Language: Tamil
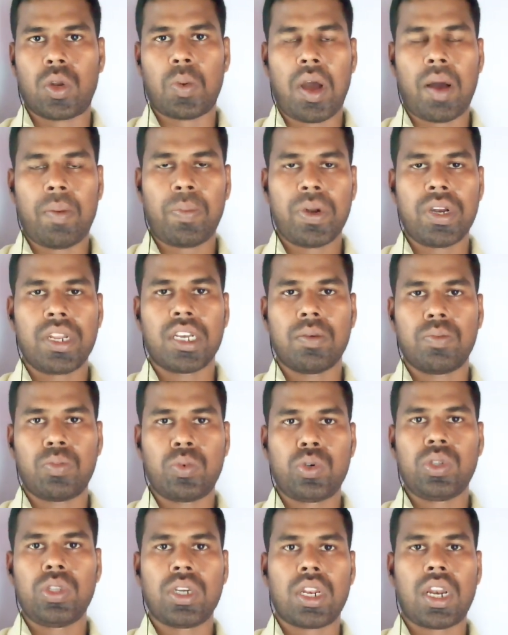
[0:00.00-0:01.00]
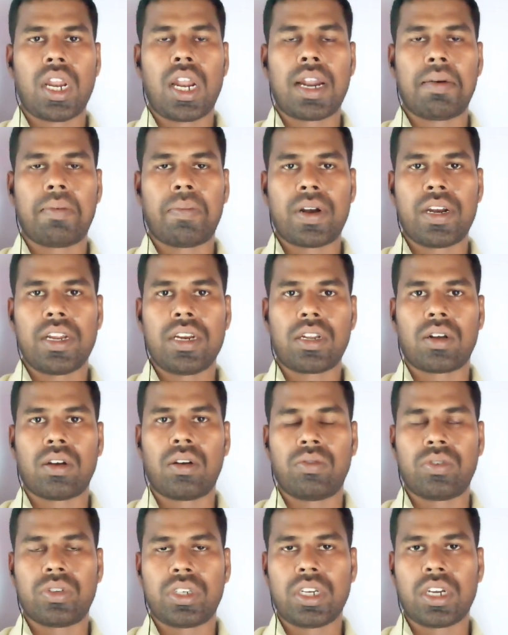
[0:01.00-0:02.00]
சேரும் அப்போ நீங்கள் புரிஞ்சுக்கலாம் நான் பண்ணிகிட்டு
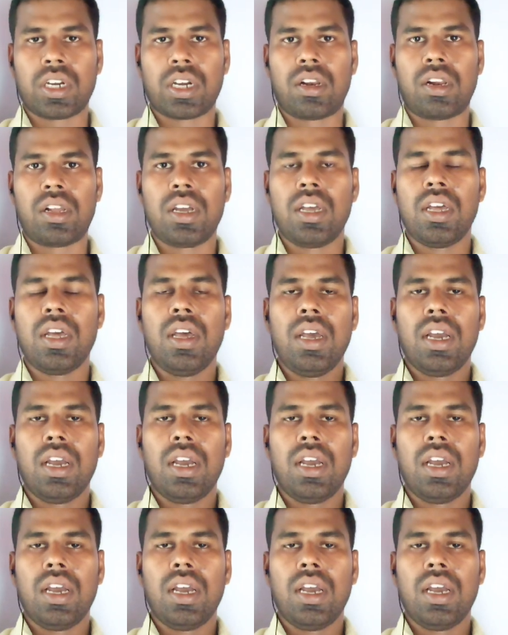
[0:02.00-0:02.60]
இருக்க விஷயங்கள்